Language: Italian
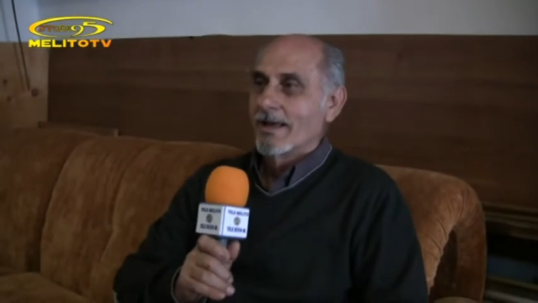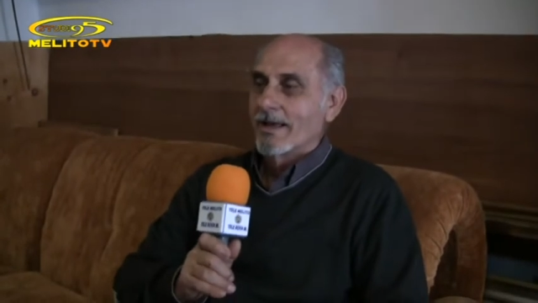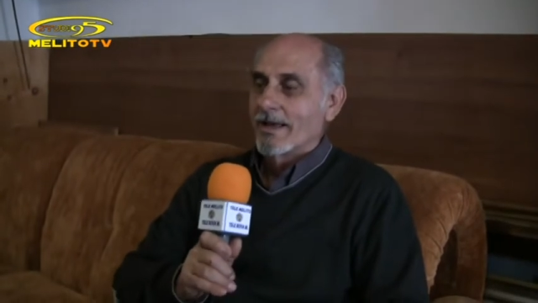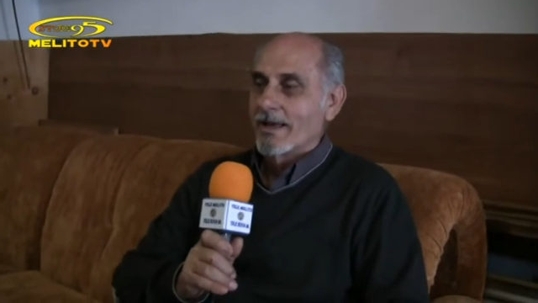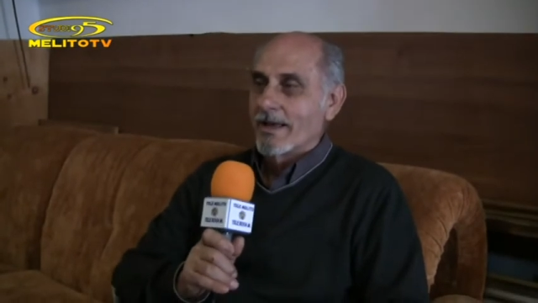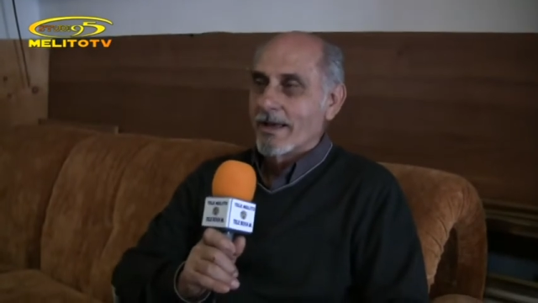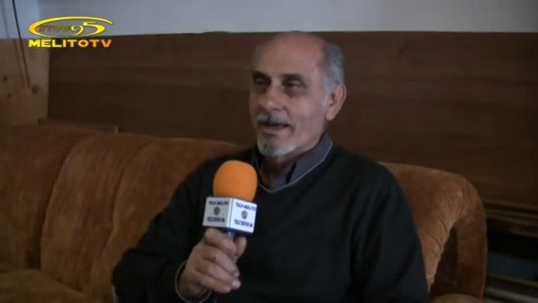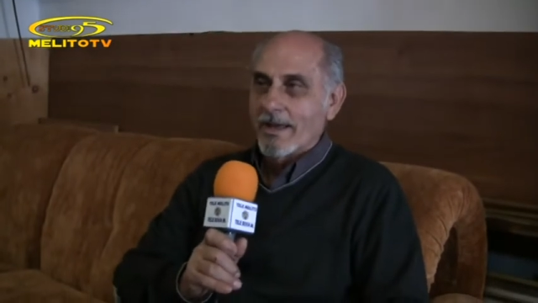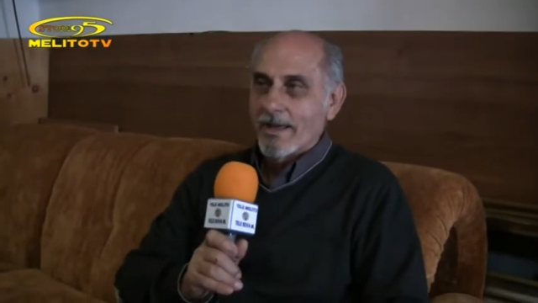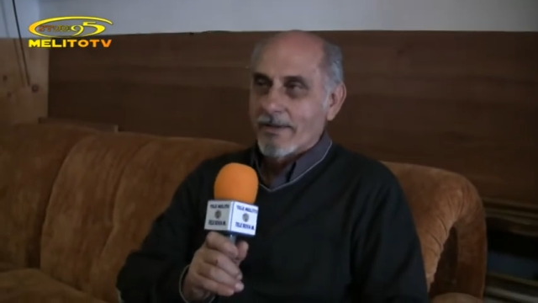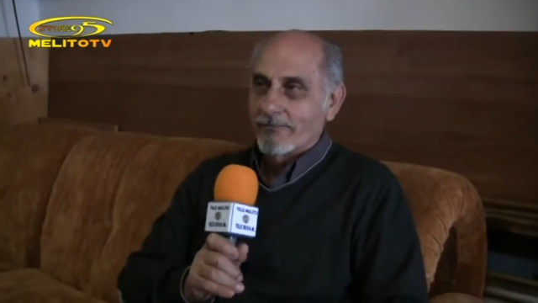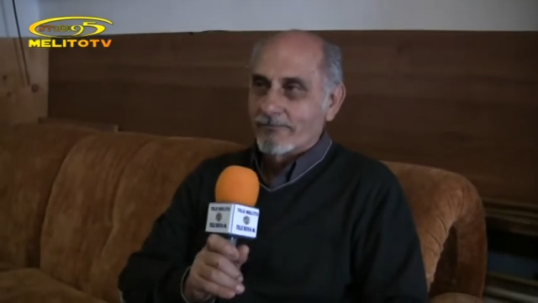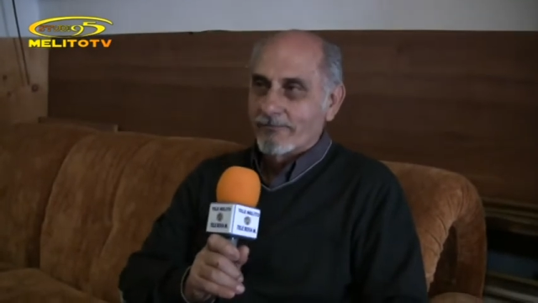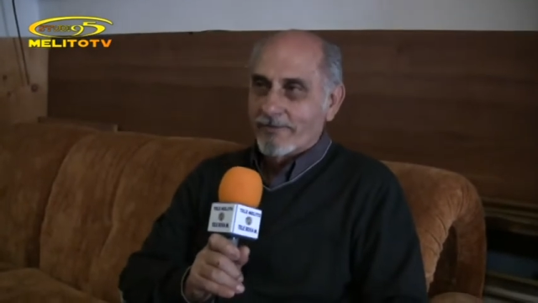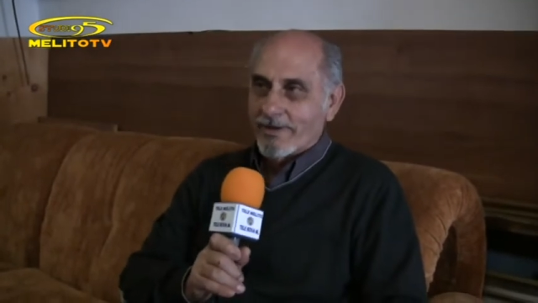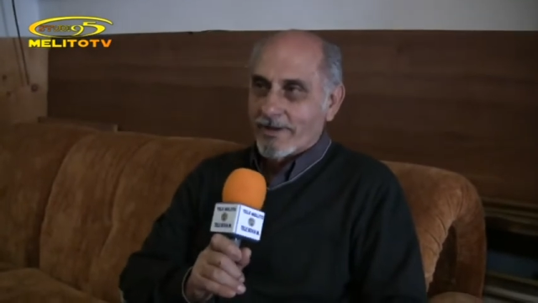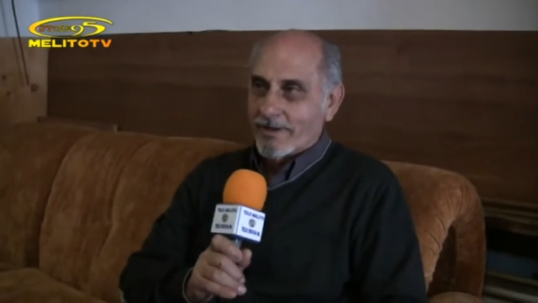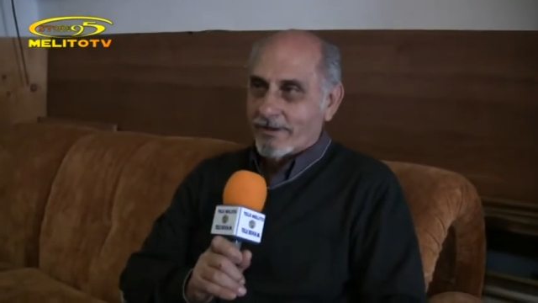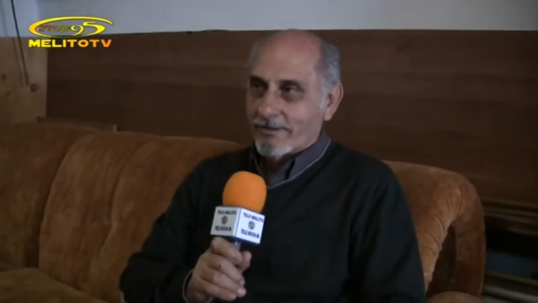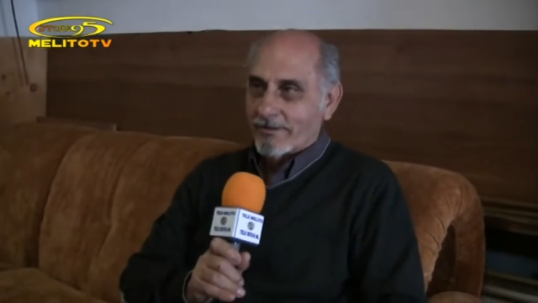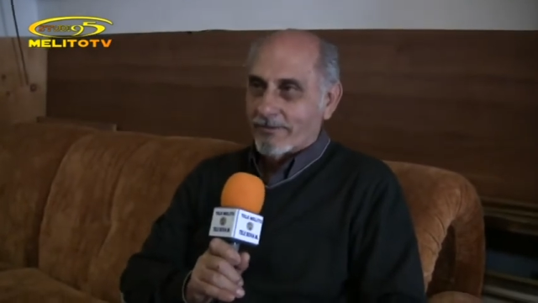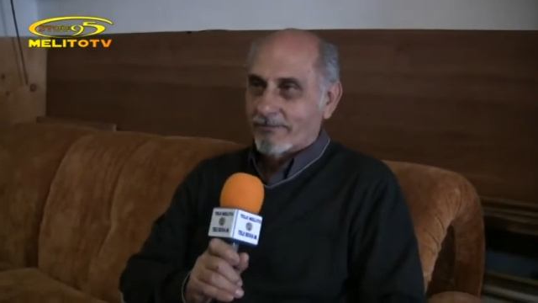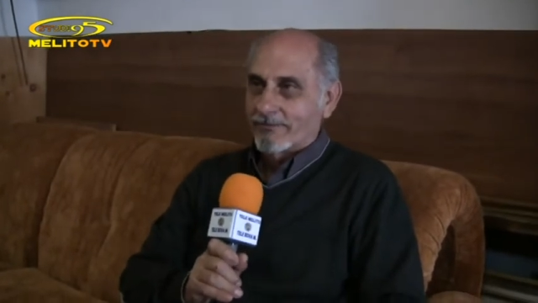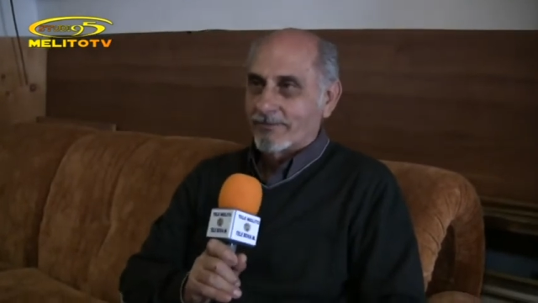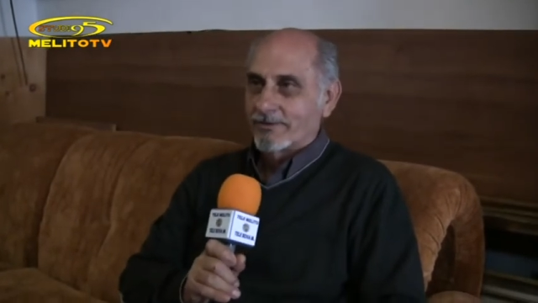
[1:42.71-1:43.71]
È, è,
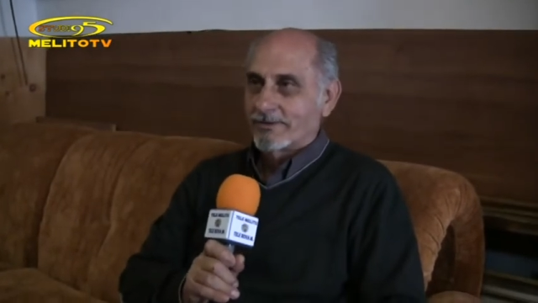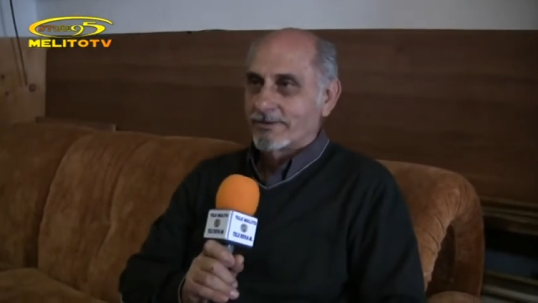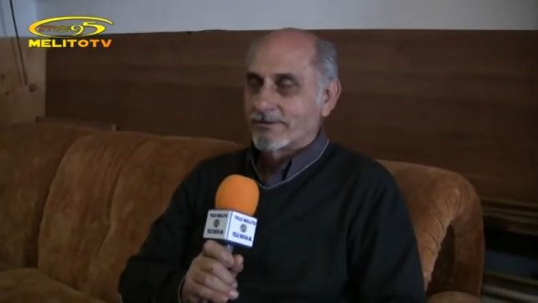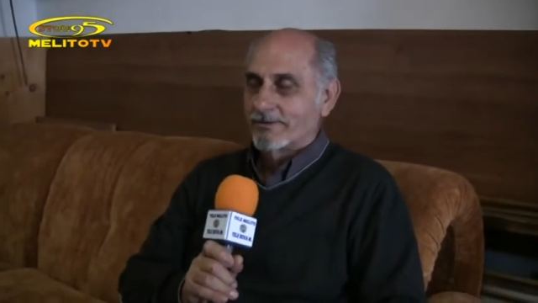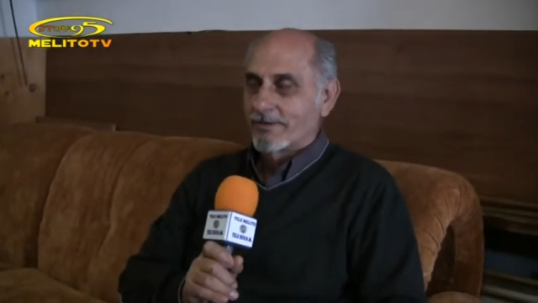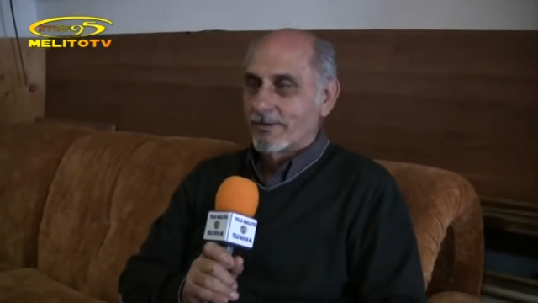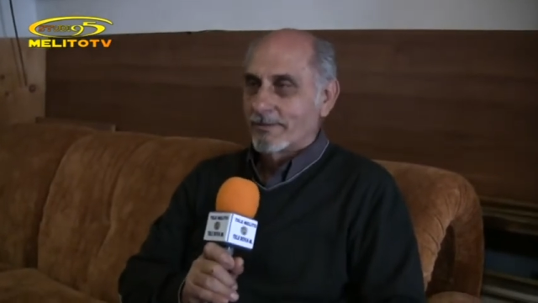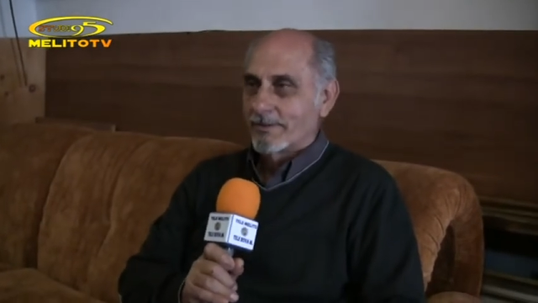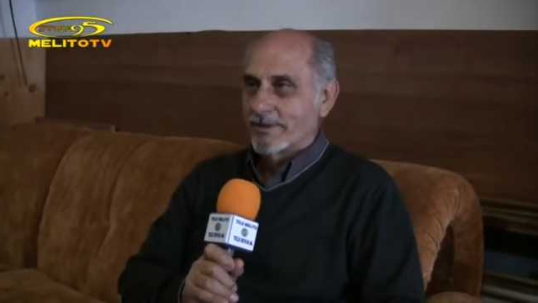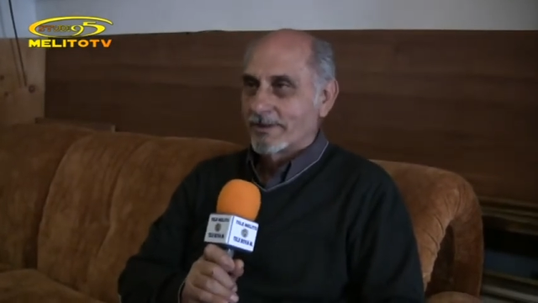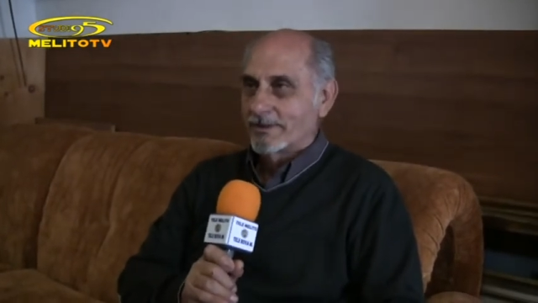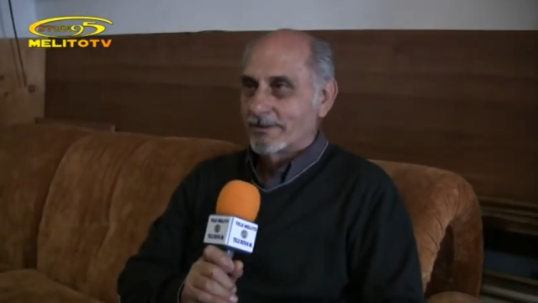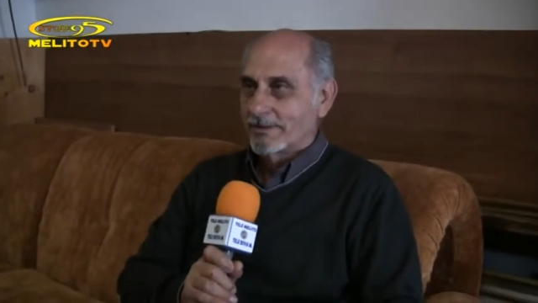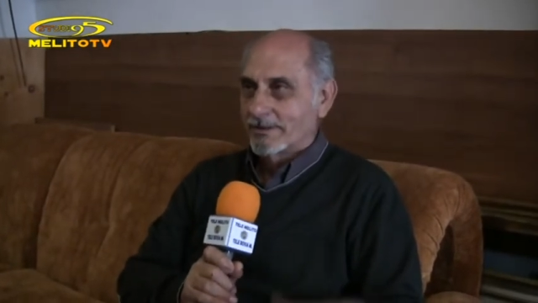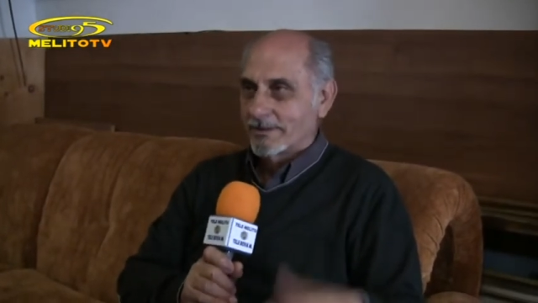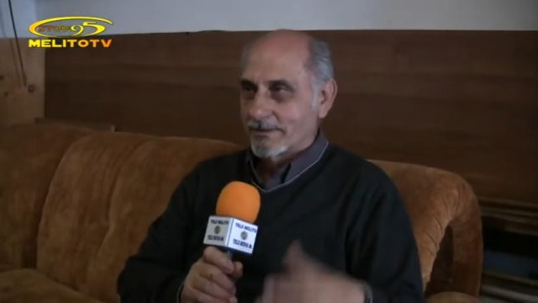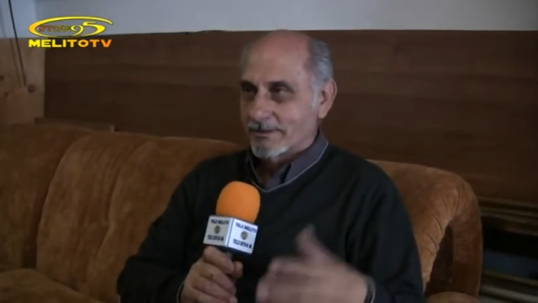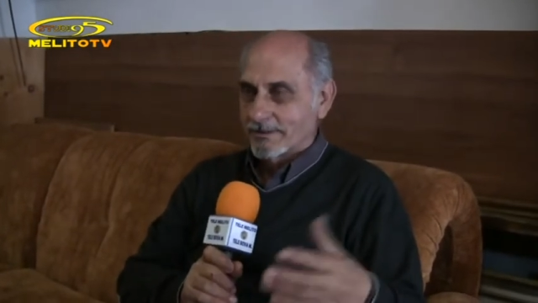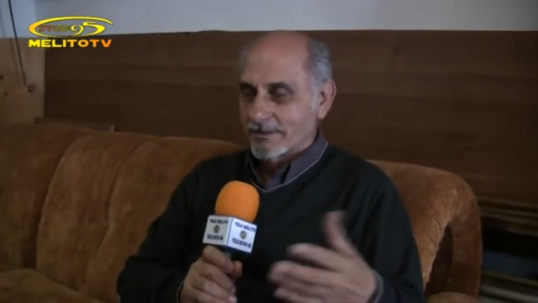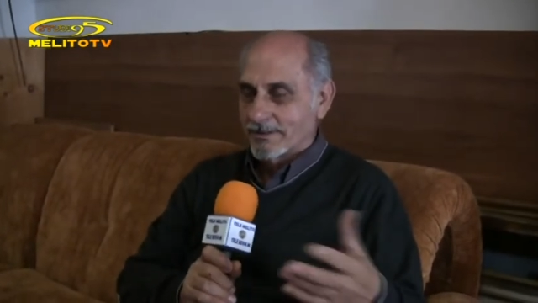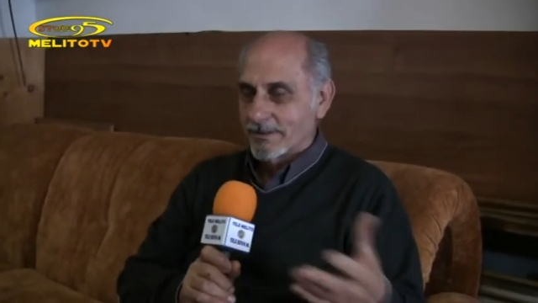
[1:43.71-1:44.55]
vero, effettivamente